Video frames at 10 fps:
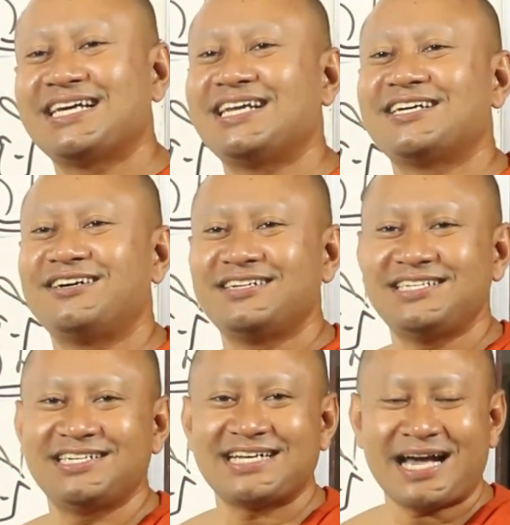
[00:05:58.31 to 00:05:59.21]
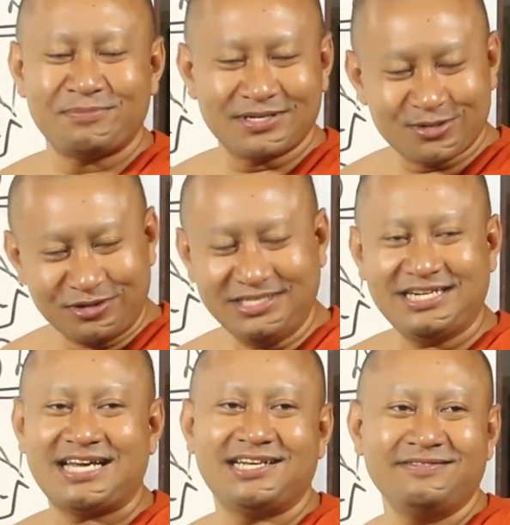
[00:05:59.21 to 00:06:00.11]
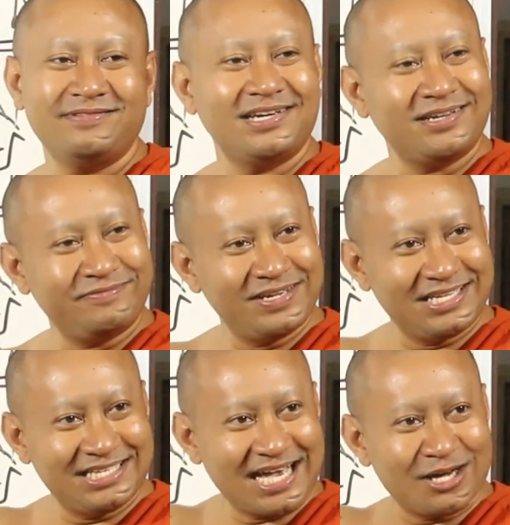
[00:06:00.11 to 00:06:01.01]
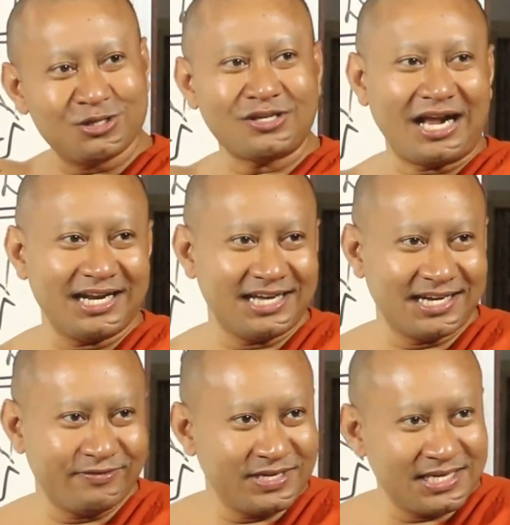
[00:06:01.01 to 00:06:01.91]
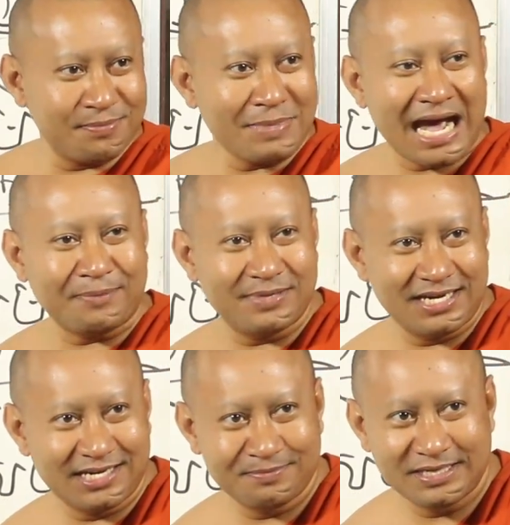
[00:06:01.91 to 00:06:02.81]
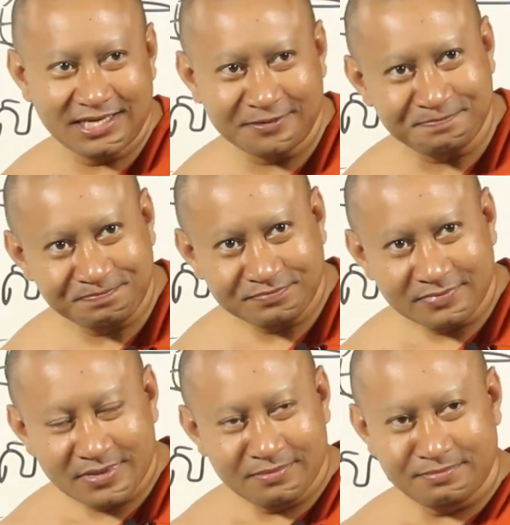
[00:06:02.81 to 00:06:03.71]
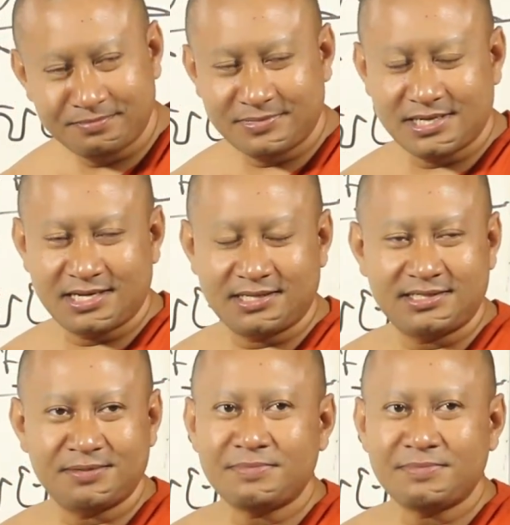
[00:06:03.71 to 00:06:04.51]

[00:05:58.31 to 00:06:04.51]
kịch năng rừng cam mà cún là nó với với chị à có sao lên là vì chè bạp đây là mình chẳng là chè